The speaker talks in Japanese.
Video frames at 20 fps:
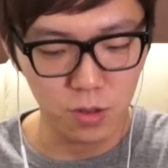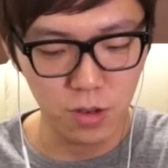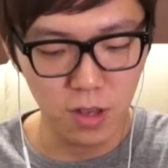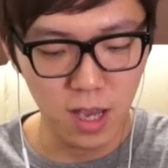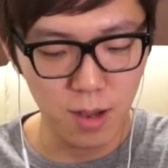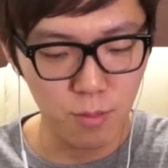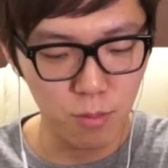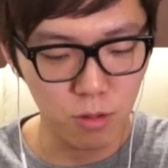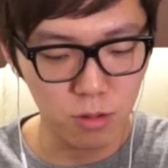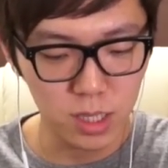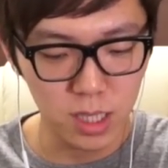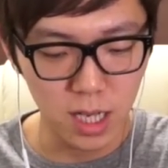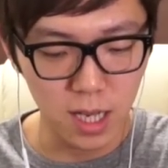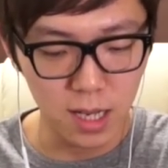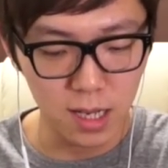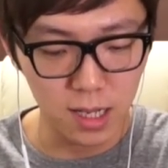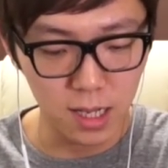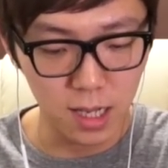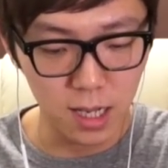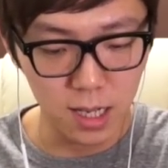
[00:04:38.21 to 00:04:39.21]
の辺もうじゃ
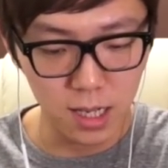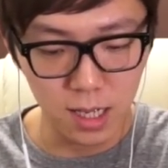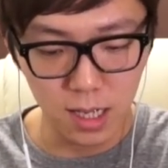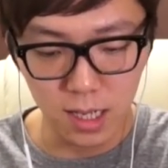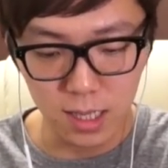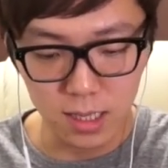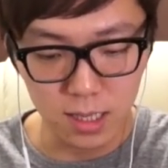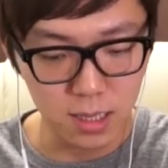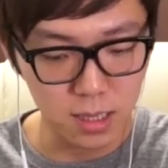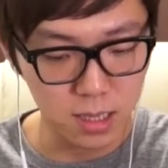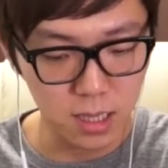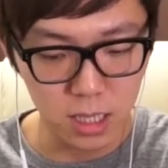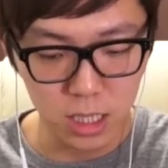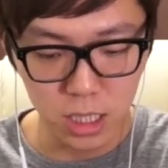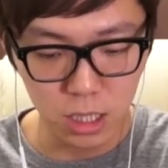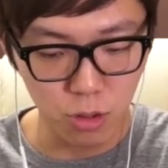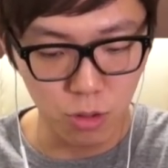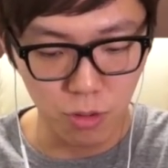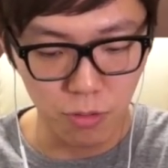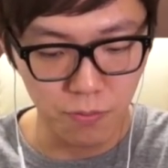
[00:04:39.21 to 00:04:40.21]
あガンガン進んでっ
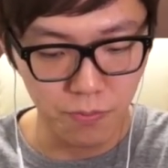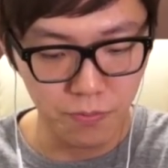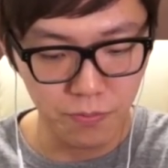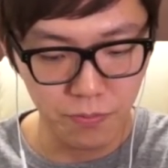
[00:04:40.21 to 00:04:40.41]
ちゃおう。